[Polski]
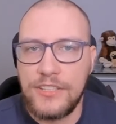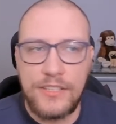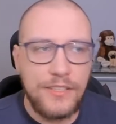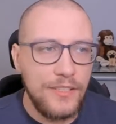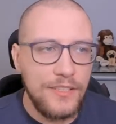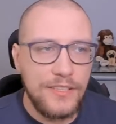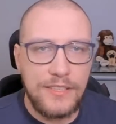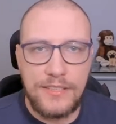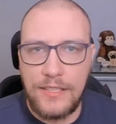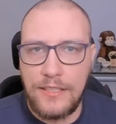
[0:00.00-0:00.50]
że
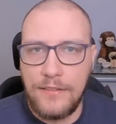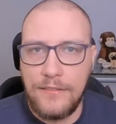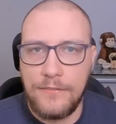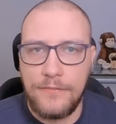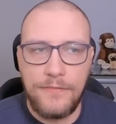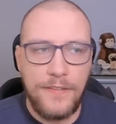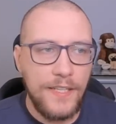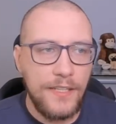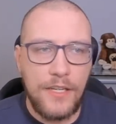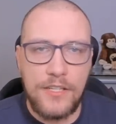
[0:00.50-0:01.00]
to jest taka
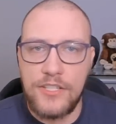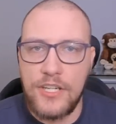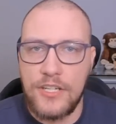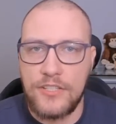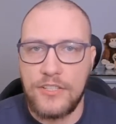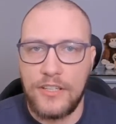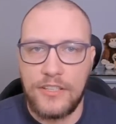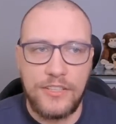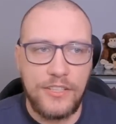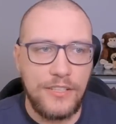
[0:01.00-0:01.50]
fajna
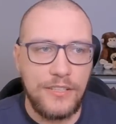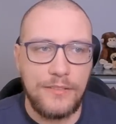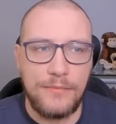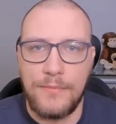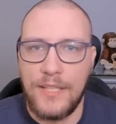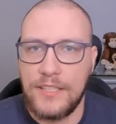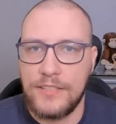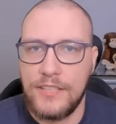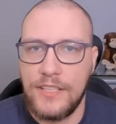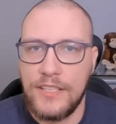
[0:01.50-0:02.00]
rzecz, jak się
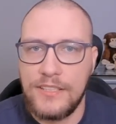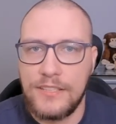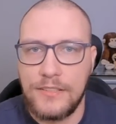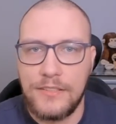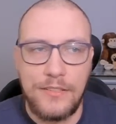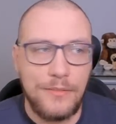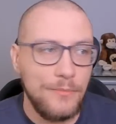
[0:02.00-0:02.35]
ma dziecko,